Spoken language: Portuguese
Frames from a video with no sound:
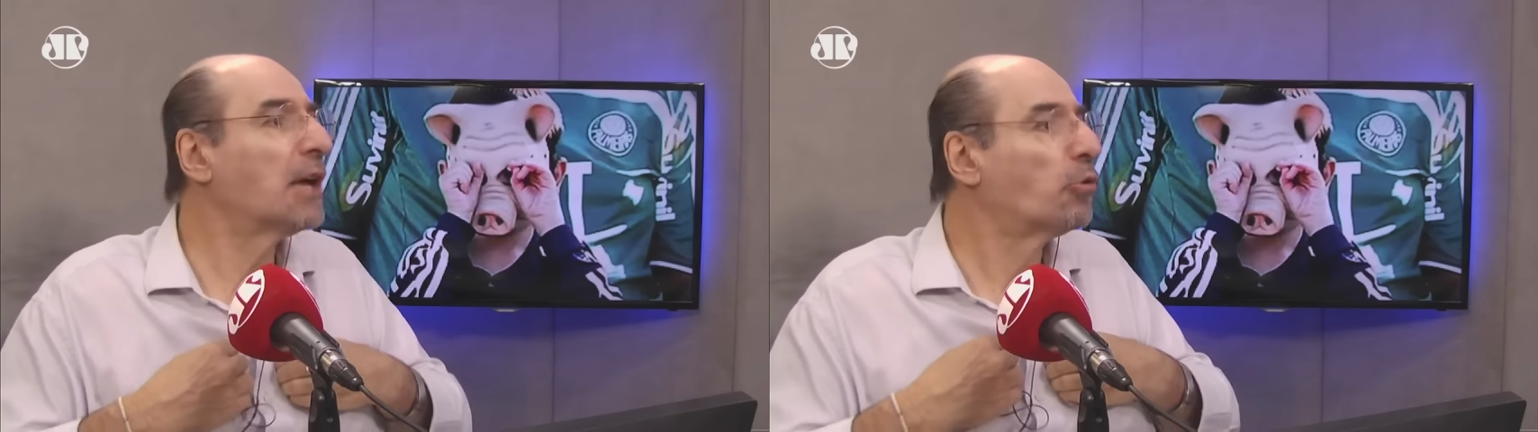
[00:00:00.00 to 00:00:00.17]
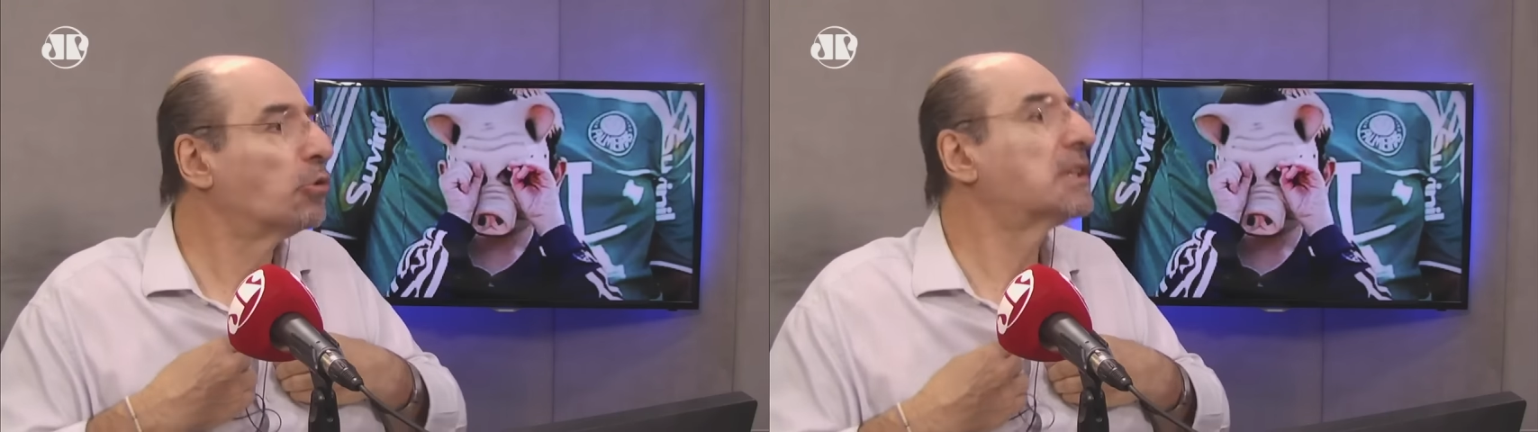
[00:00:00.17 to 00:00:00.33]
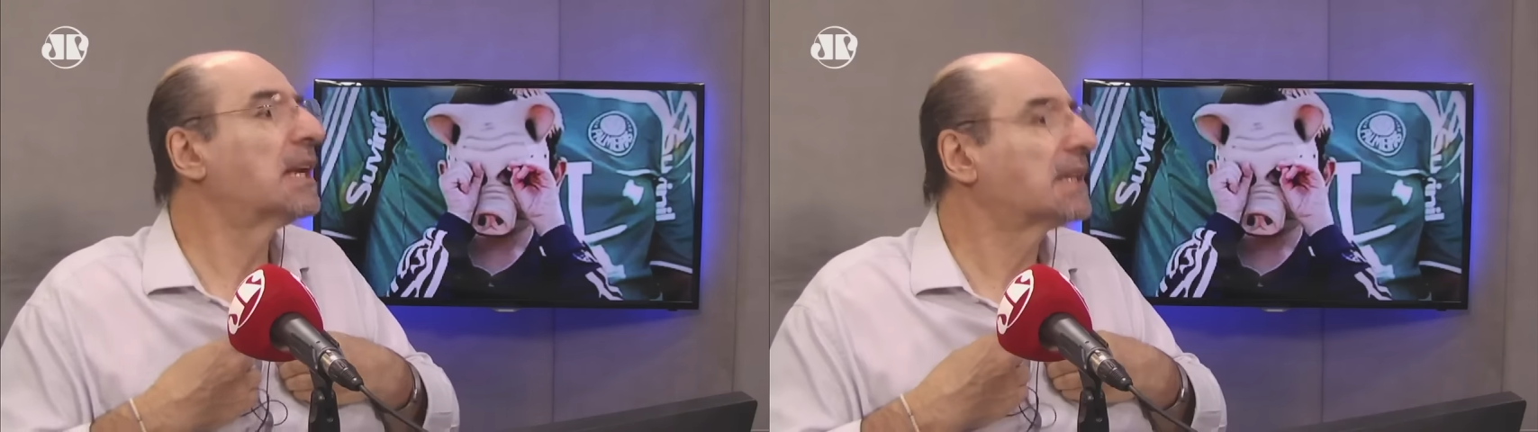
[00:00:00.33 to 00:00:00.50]
e
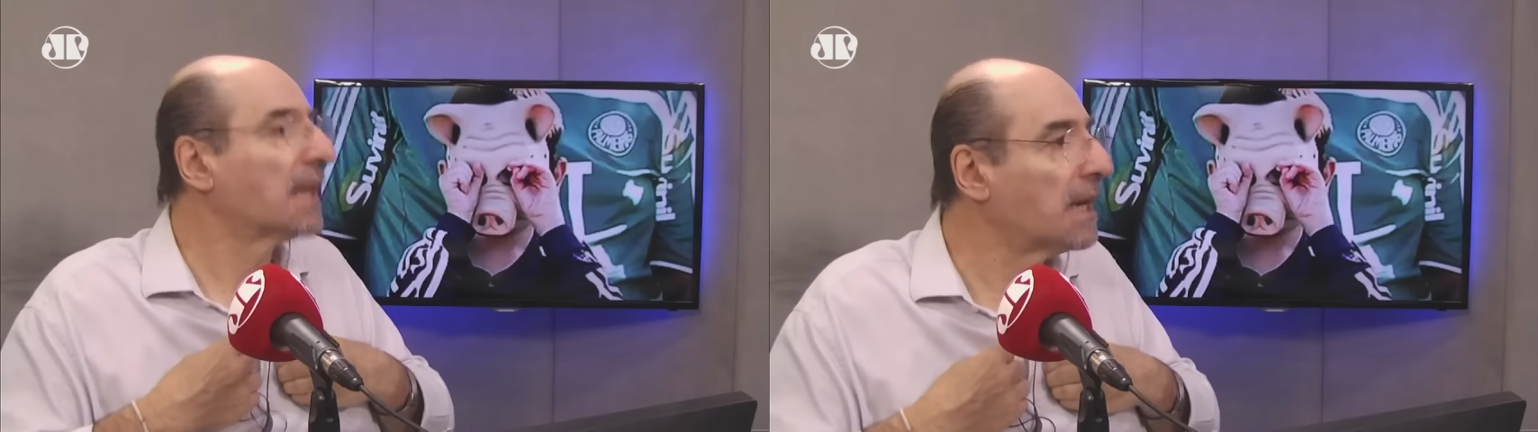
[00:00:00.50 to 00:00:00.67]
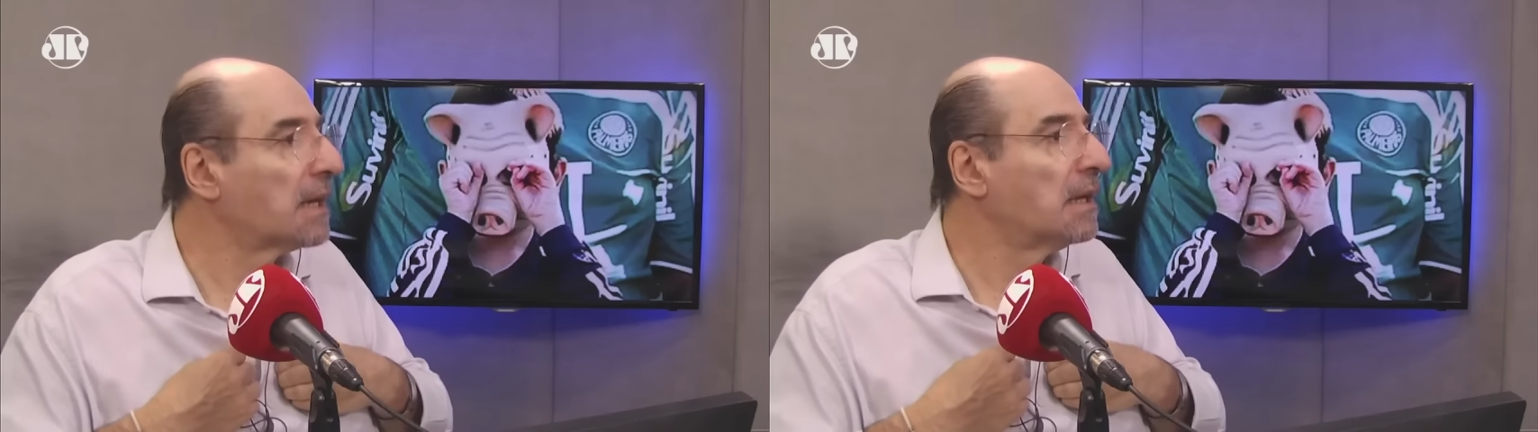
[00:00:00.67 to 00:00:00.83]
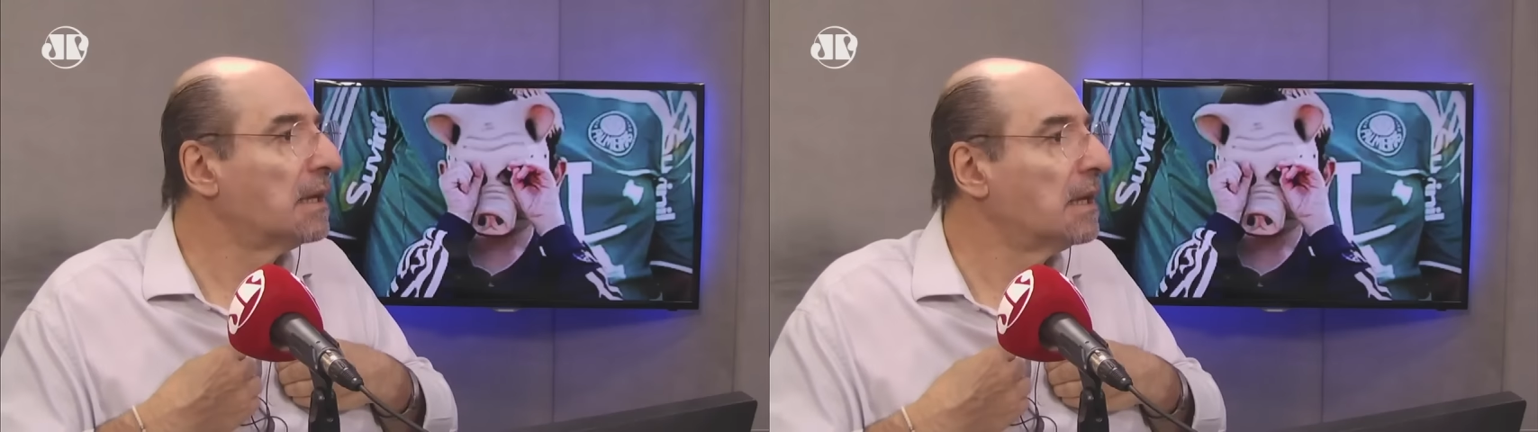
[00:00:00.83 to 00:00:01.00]
de
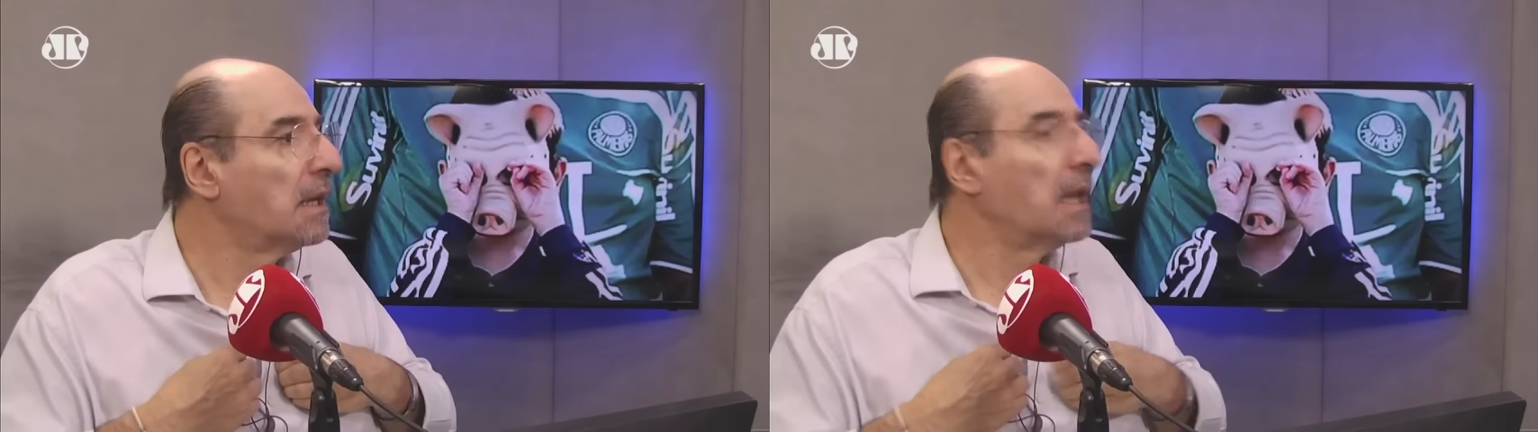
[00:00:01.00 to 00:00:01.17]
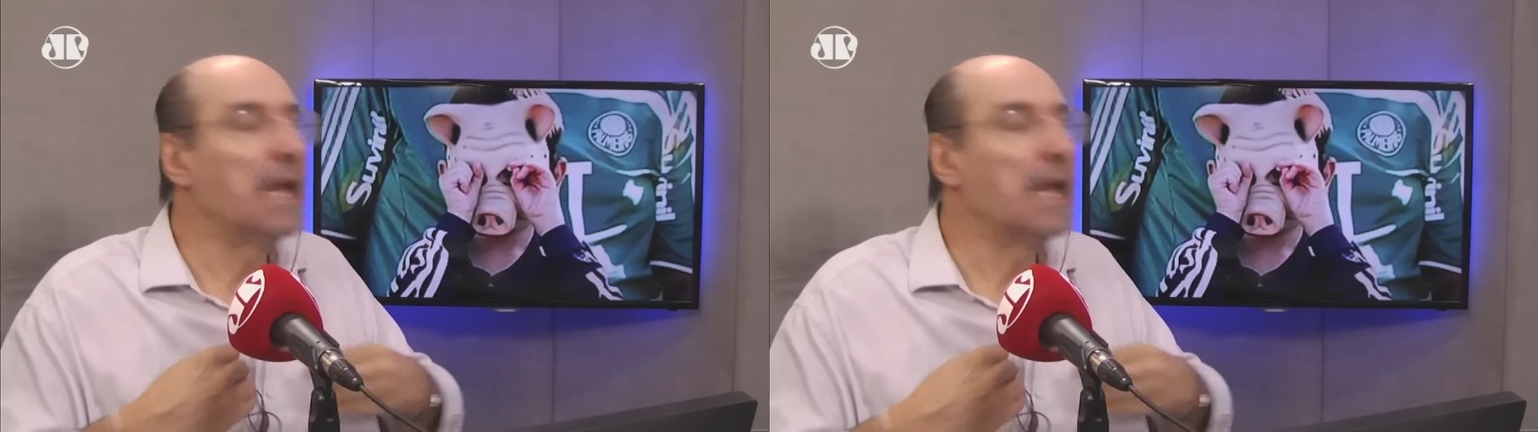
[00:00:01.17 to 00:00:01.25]
contratar".